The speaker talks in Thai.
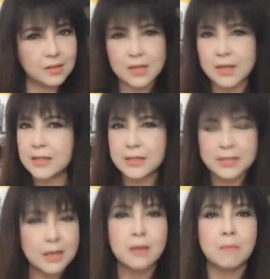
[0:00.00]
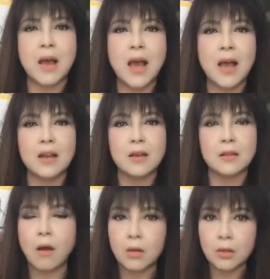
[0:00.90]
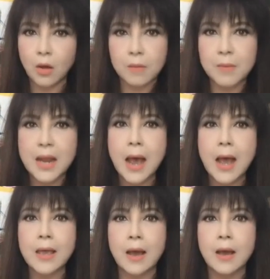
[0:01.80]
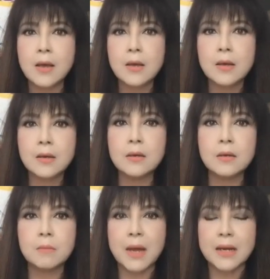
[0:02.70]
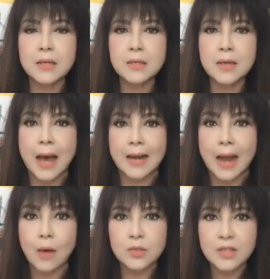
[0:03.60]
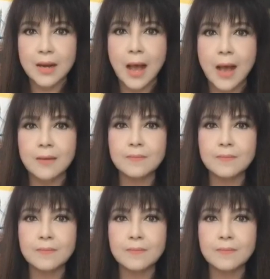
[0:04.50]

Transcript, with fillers: จริง ๆ มากเลยท้อถอยไม่ได้อะคือมันคือการเอาชนะ